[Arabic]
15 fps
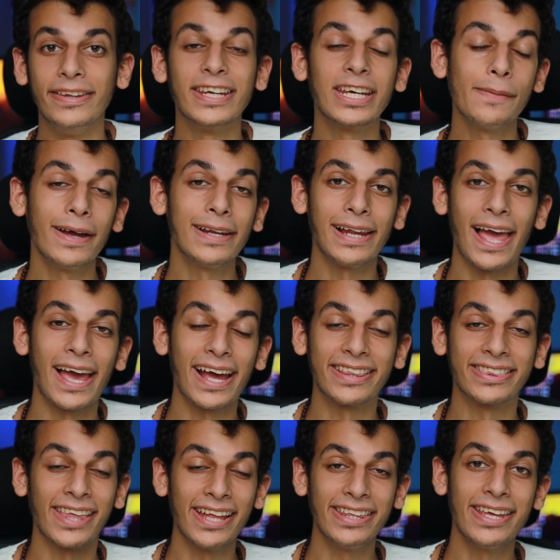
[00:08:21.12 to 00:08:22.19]
نيجي بقى للحاجة
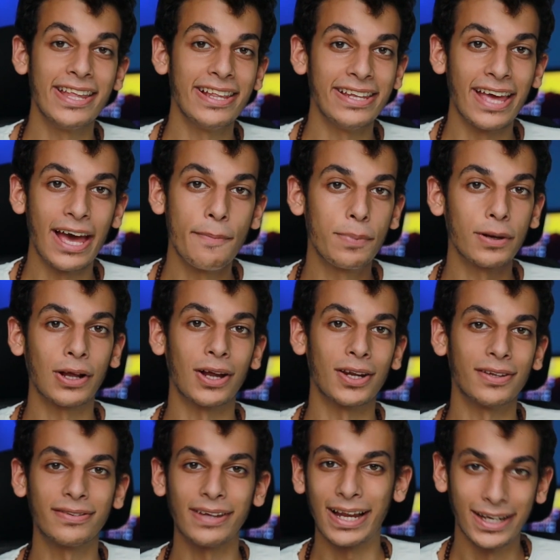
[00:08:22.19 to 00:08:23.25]
التانية اللي ابل
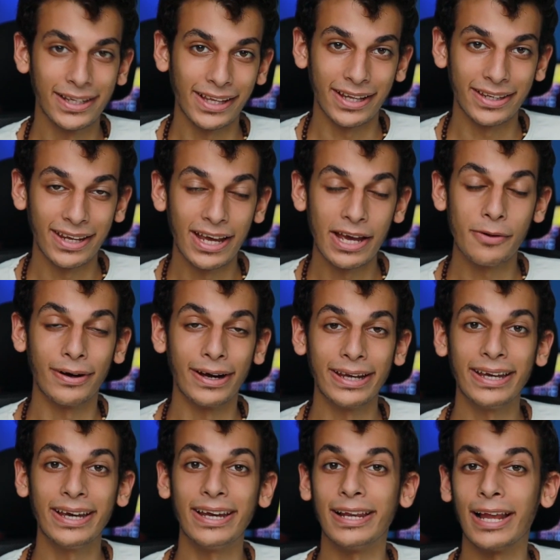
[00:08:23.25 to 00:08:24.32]
خلاص اعلنت عنها
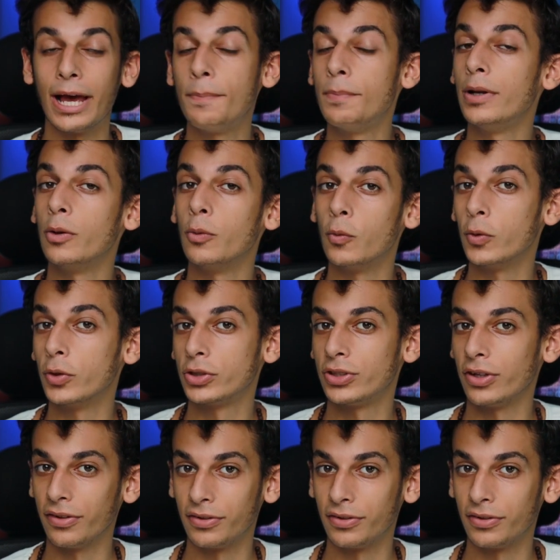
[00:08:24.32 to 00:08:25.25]
وهي الابل ووتش